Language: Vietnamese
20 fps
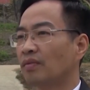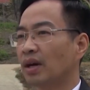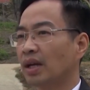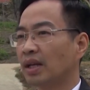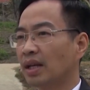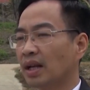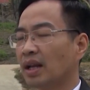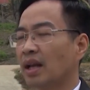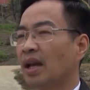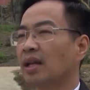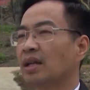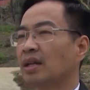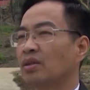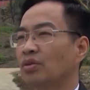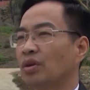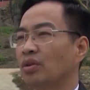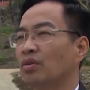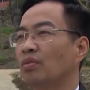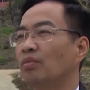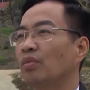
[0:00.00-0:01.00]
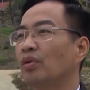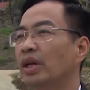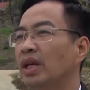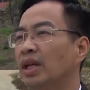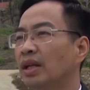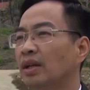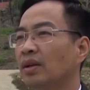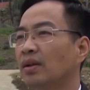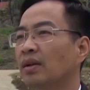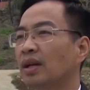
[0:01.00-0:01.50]
Và hiện nay thì chuyển đổi mô
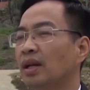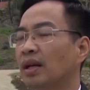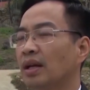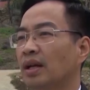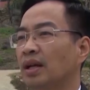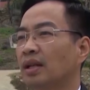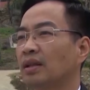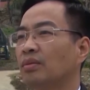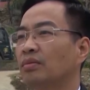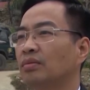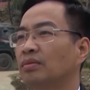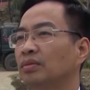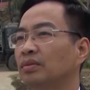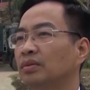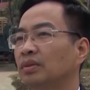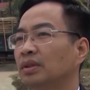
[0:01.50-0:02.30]
hình đó là hệ thống